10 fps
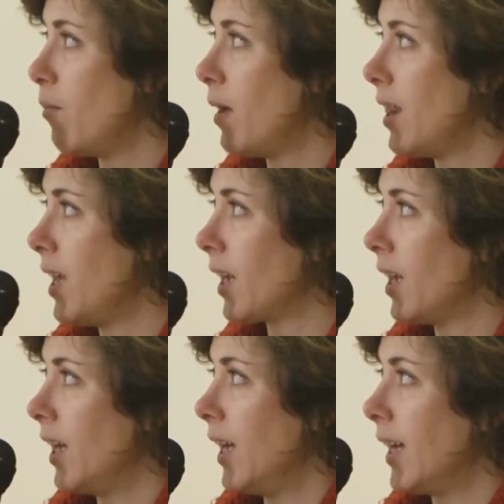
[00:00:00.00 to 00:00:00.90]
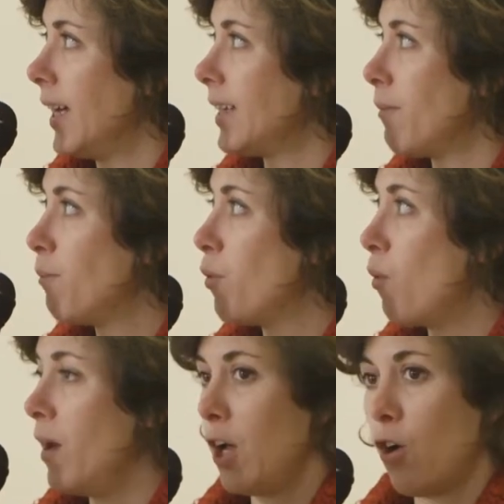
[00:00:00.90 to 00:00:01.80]
y medir qué tan
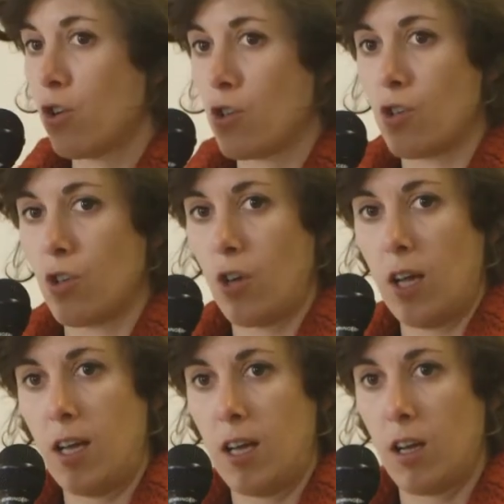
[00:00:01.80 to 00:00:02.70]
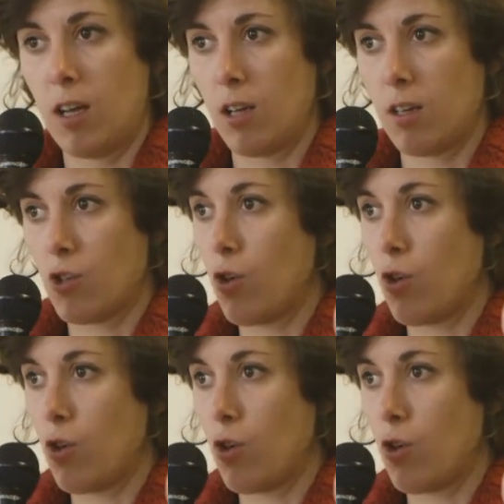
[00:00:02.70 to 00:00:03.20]
públicos ah,